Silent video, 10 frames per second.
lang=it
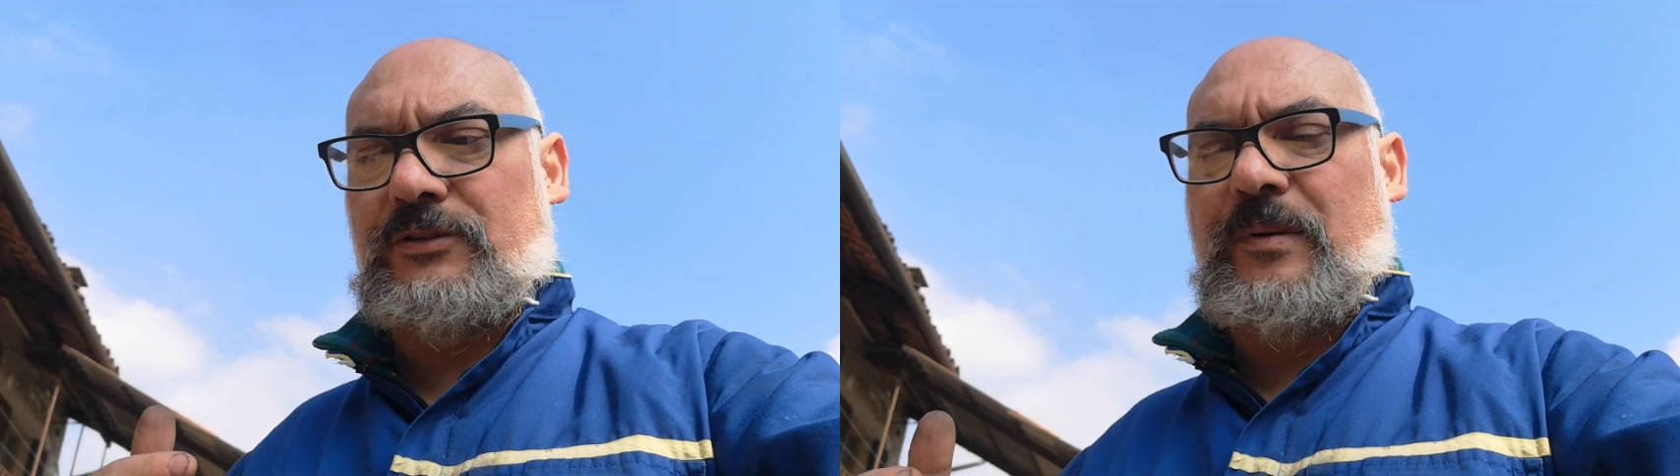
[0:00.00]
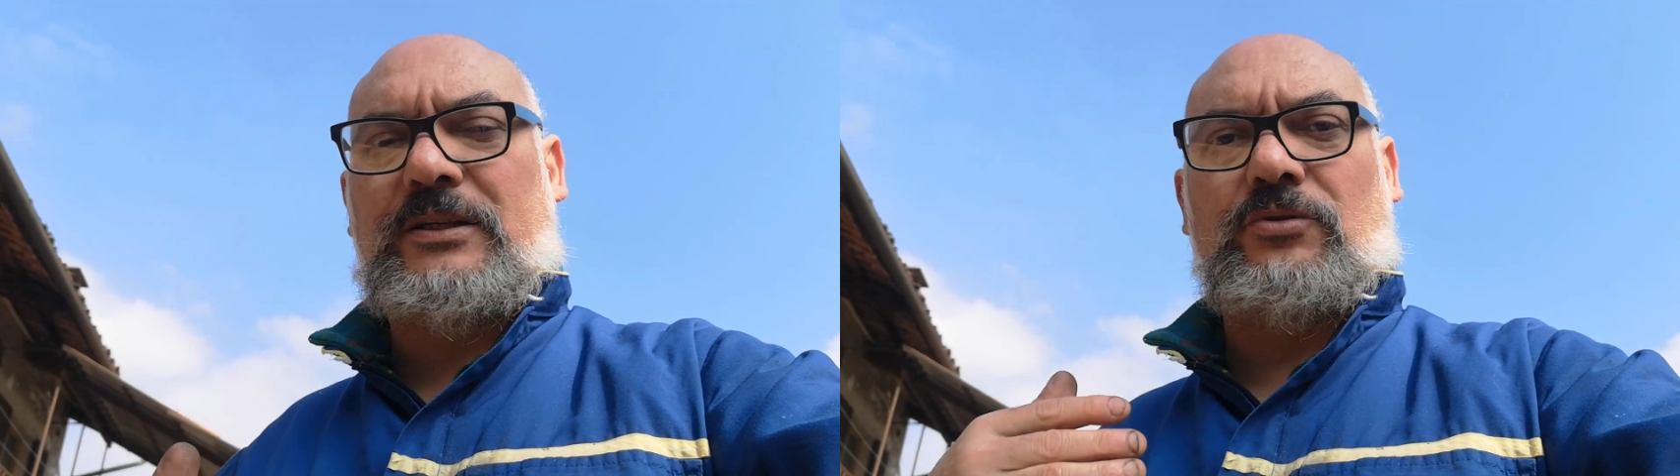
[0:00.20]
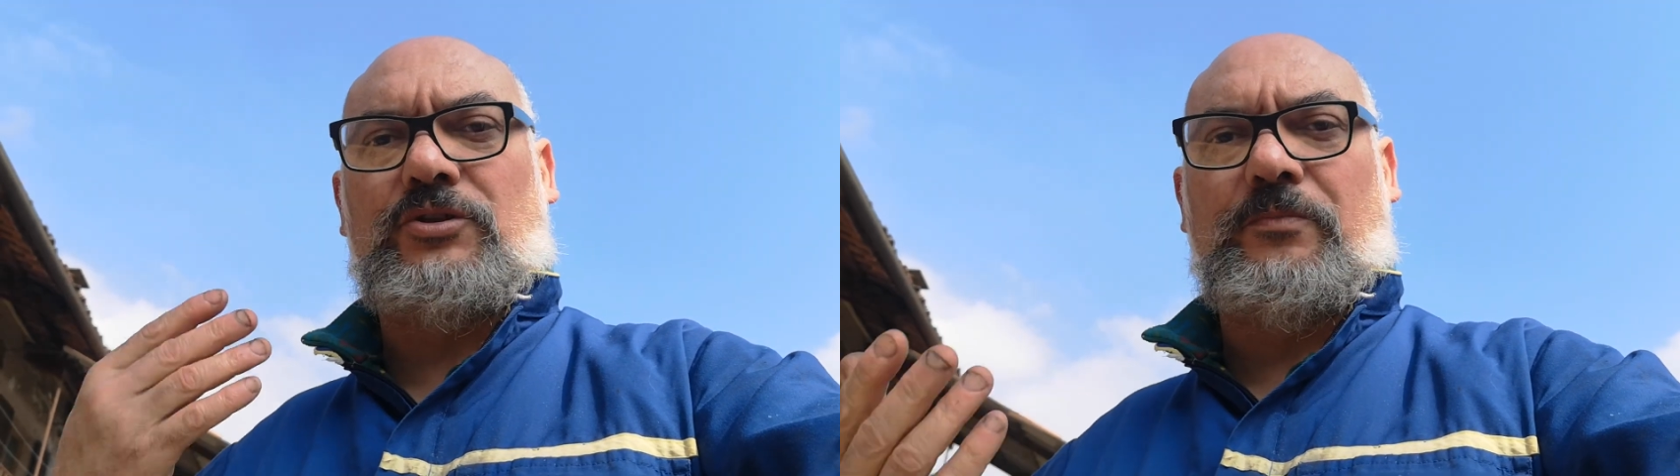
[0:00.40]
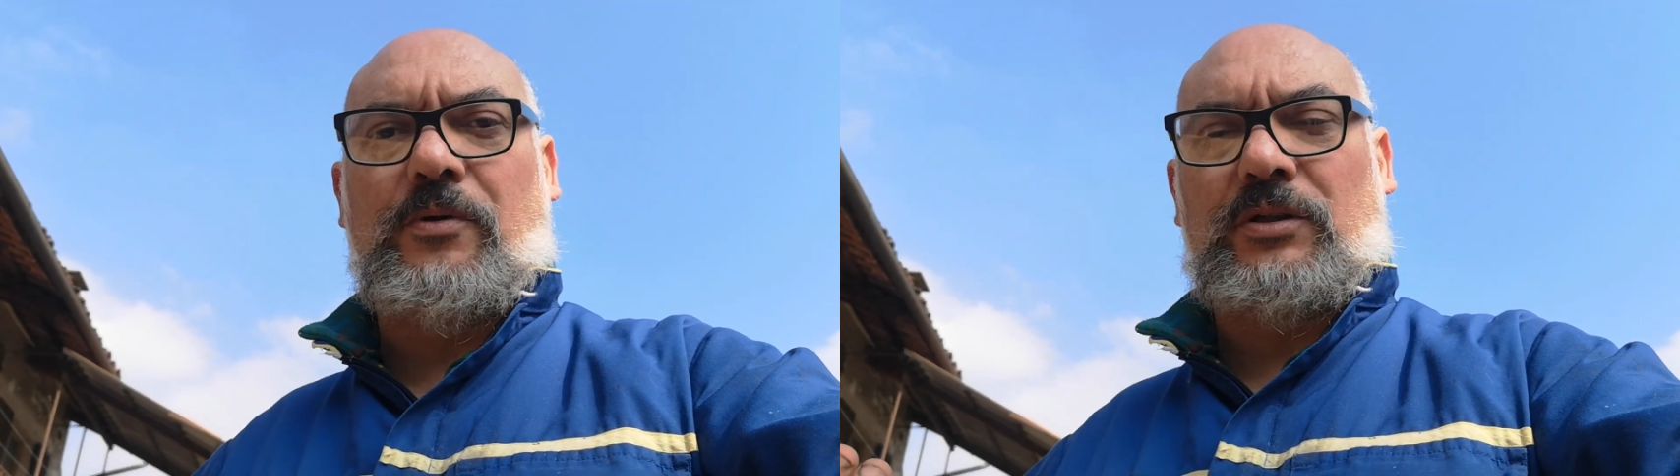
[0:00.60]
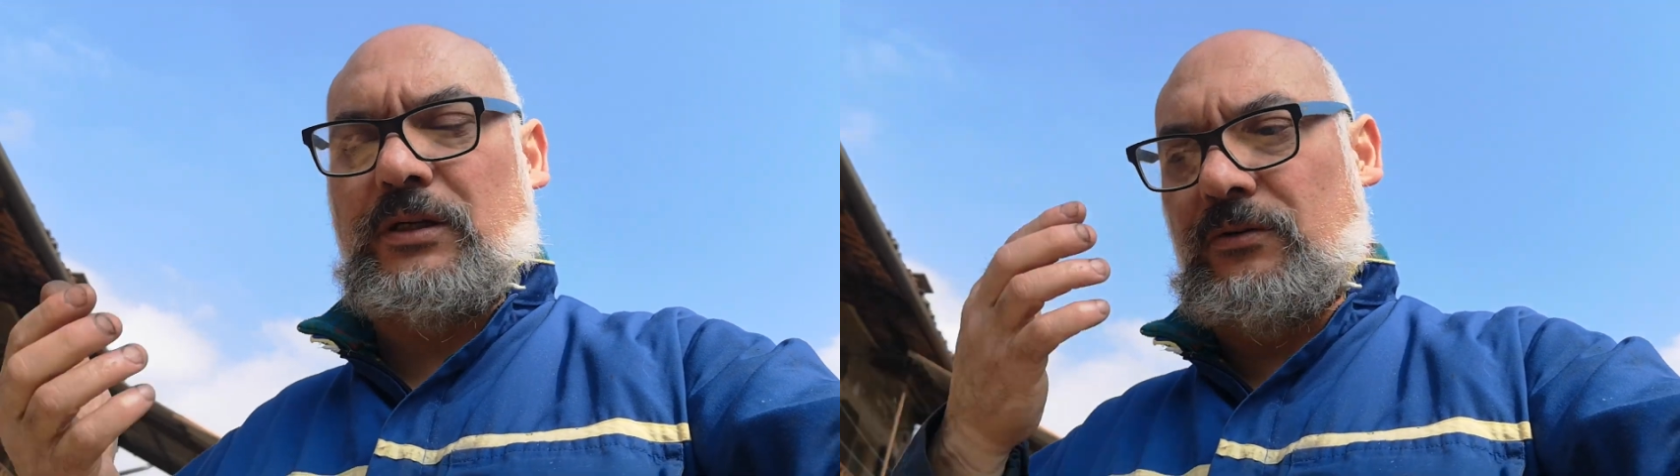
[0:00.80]
Spesso si
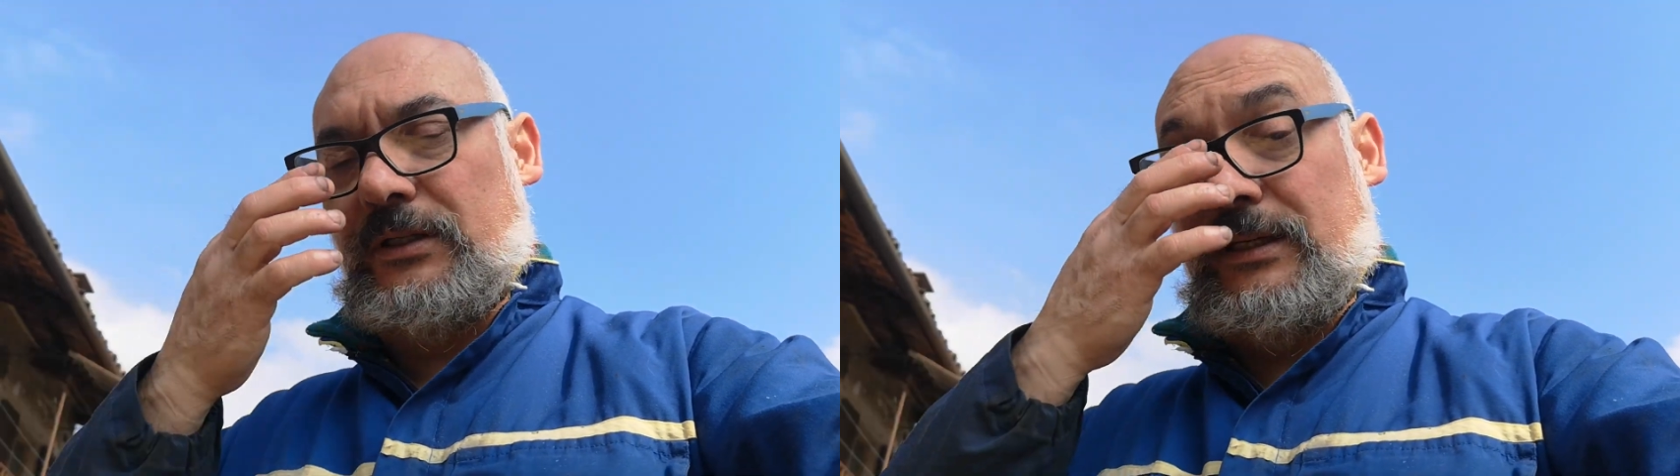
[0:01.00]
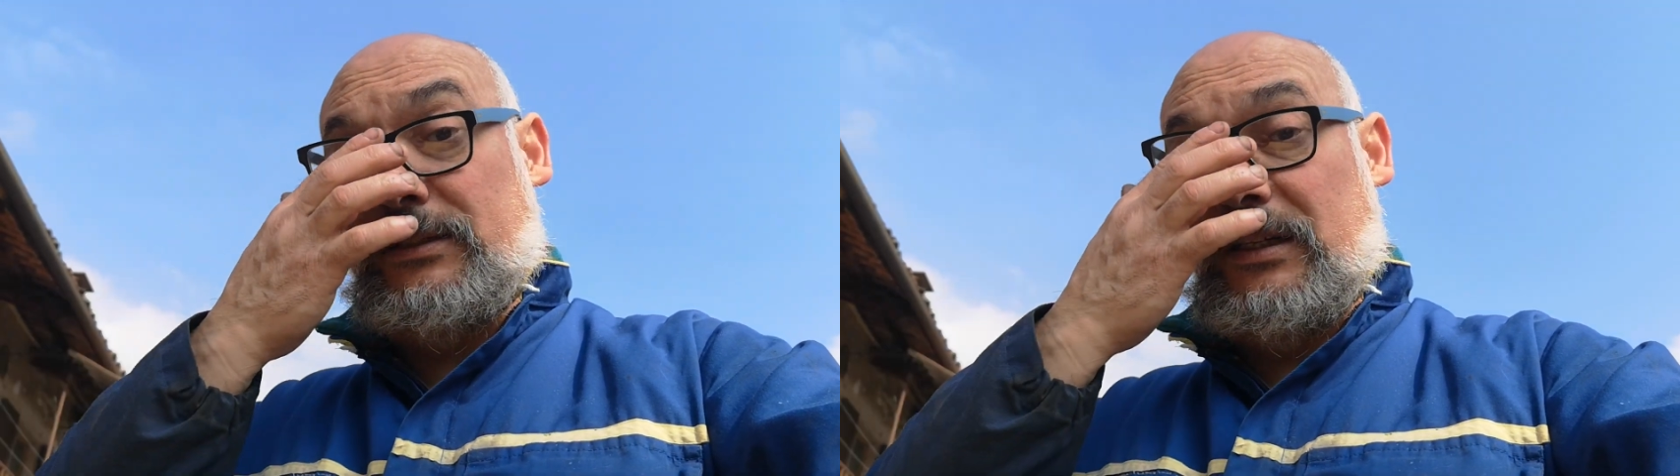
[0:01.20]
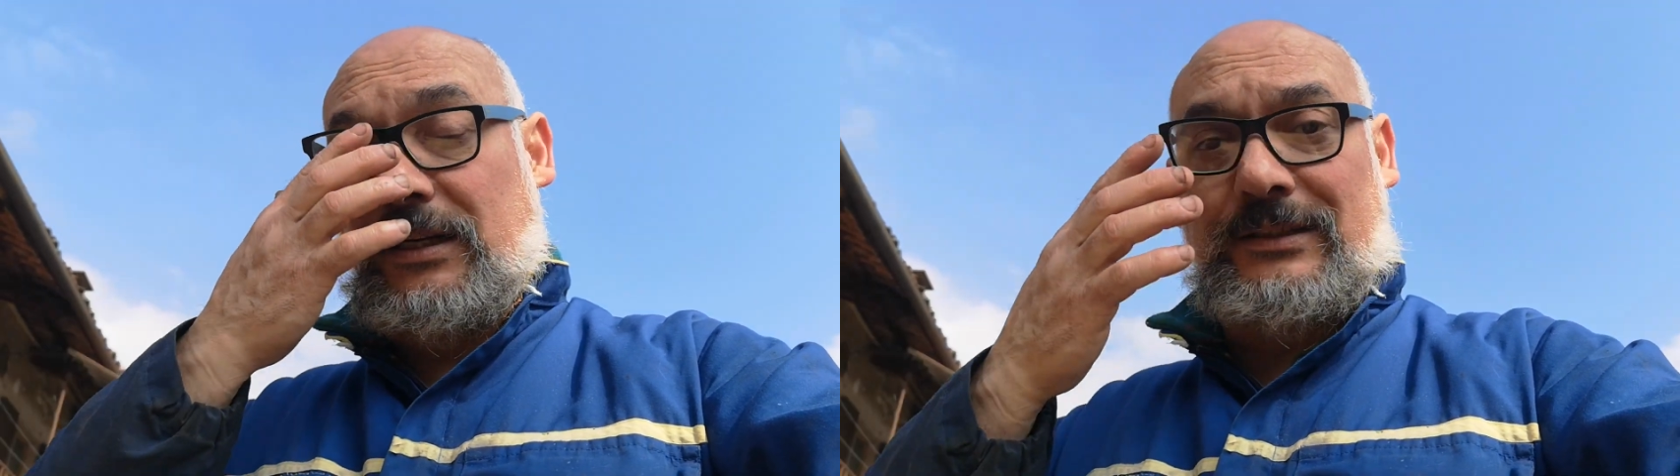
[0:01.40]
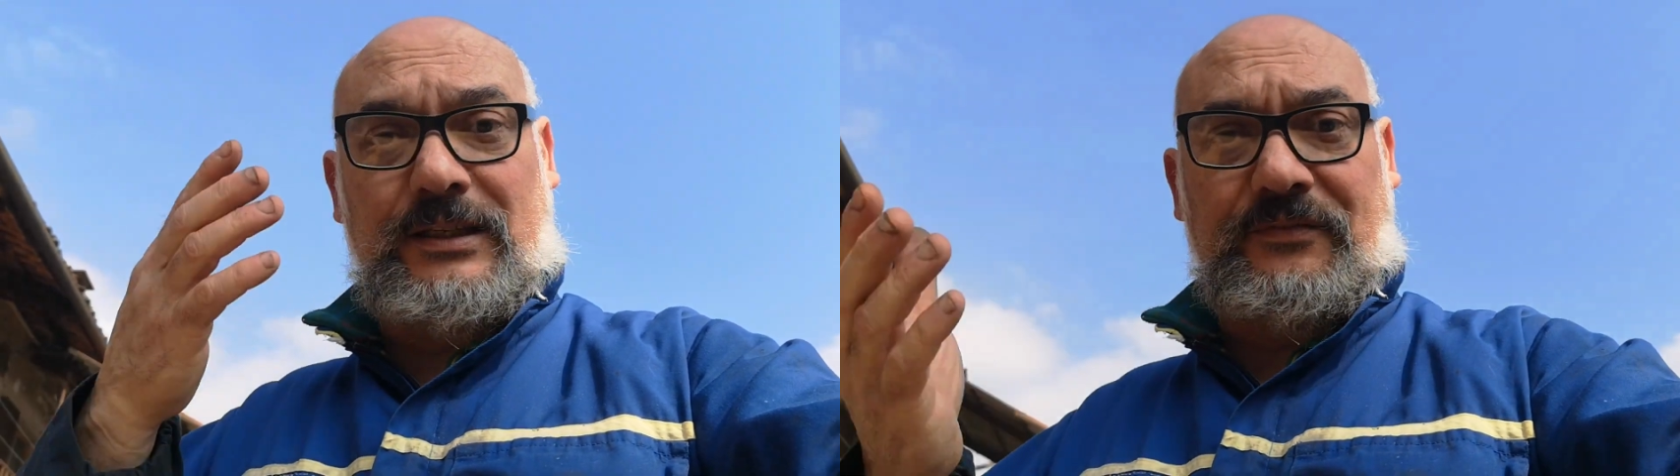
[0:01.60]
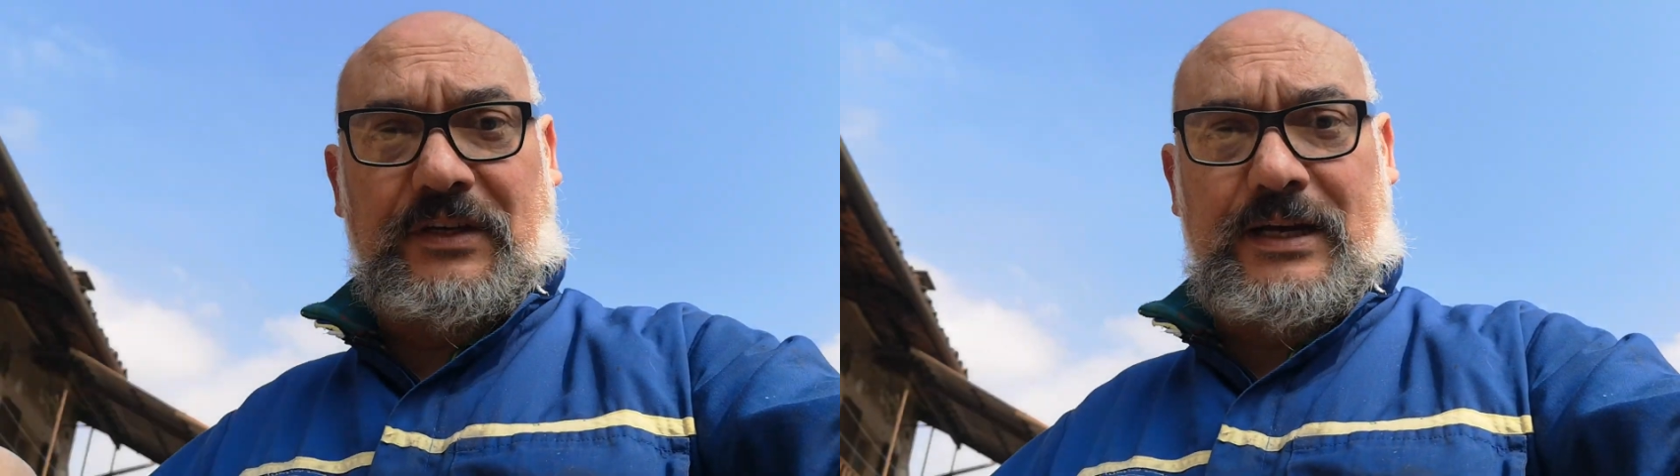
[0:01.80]
portano le teste in
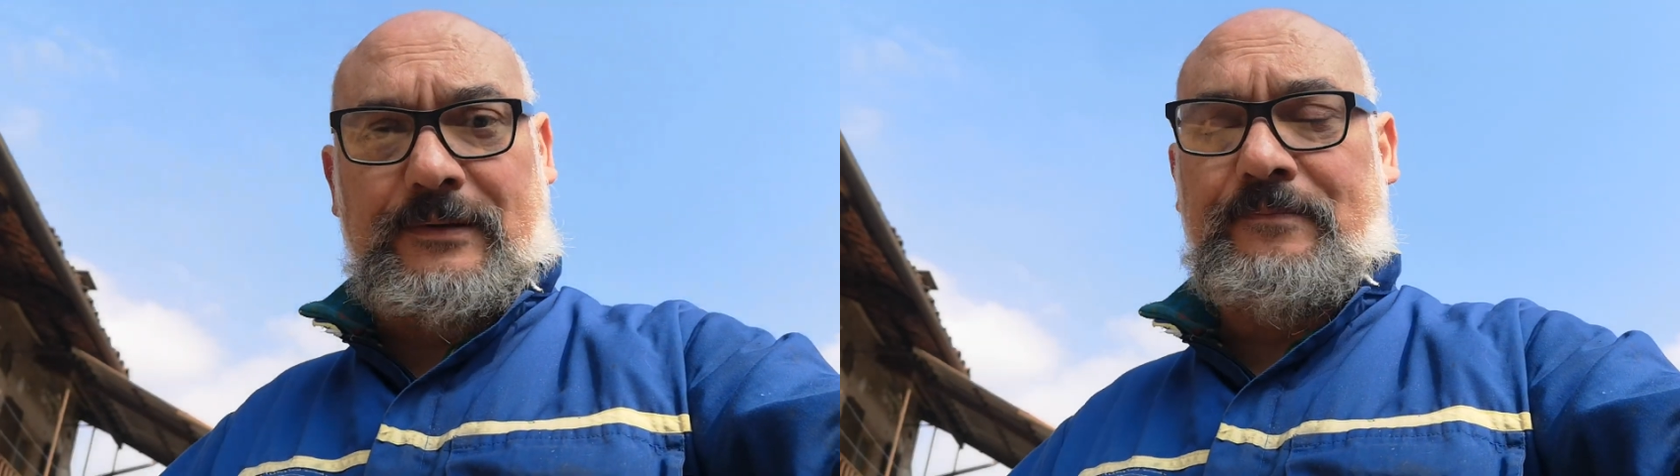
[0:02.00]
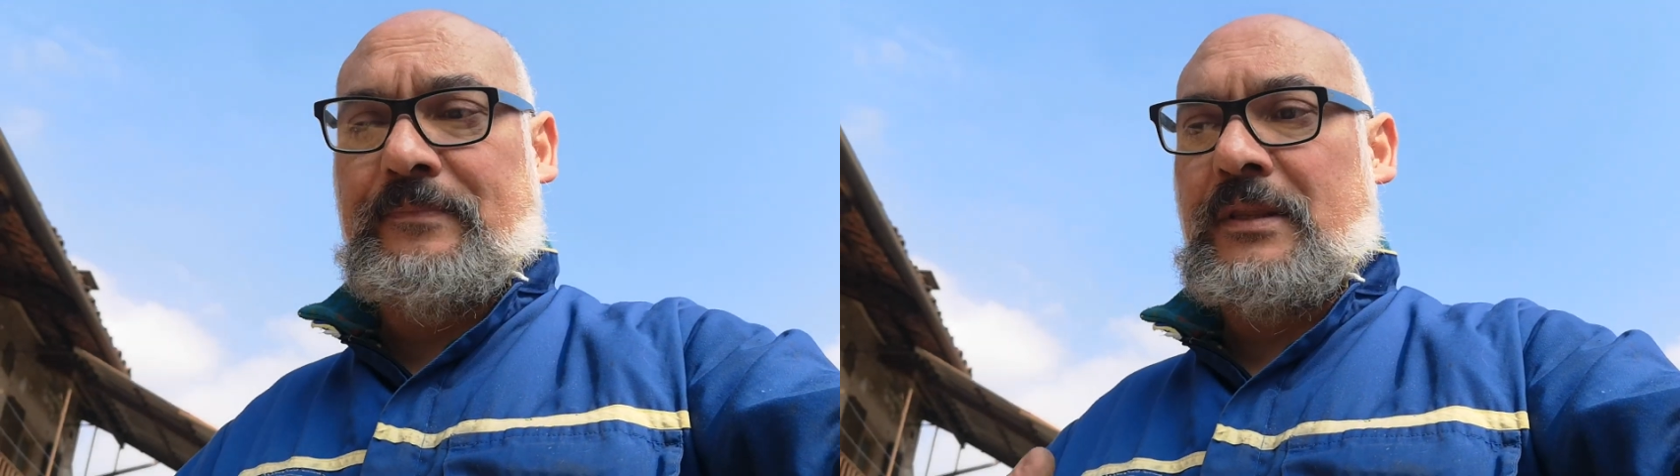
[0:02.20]
rettifica,